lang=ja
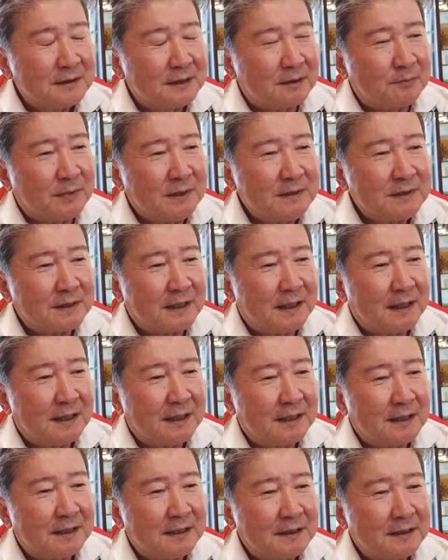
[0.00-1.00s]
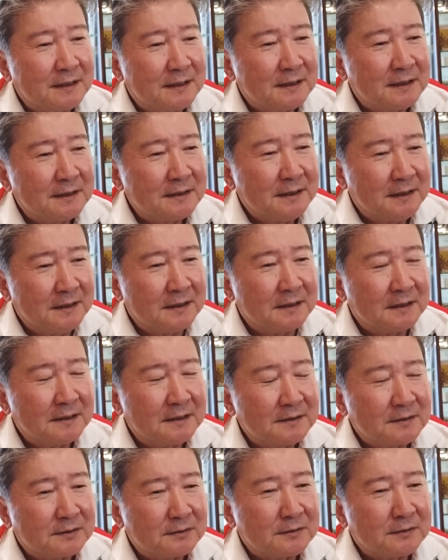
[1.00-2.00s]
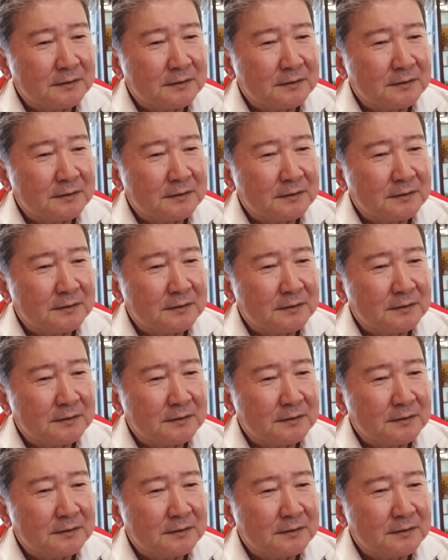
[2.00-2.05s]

やっぱりさ、ね、